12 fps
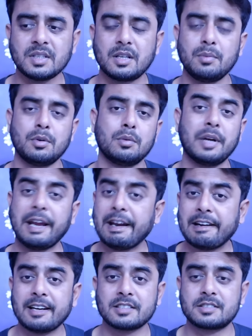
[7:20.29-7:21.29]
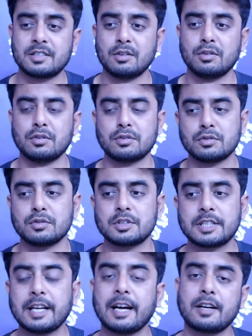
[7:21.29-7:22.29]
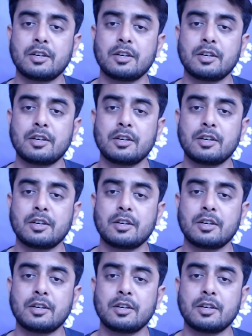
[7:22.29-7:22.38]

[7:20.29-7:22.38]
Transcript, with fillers: কি বলবো এড আসছিল তো সেই